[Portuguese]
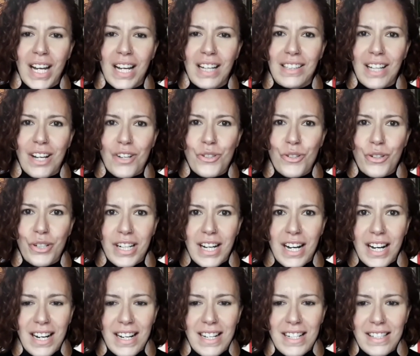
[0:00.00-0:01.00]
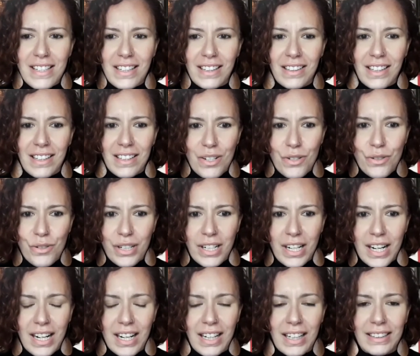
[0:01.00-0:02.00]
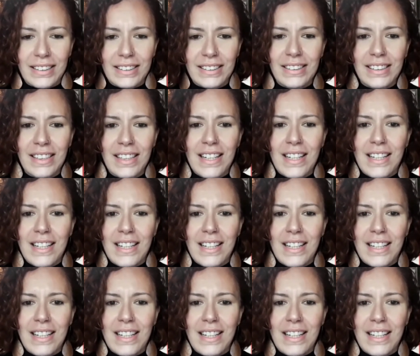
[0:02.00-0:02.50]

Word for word: nacionais e internacionais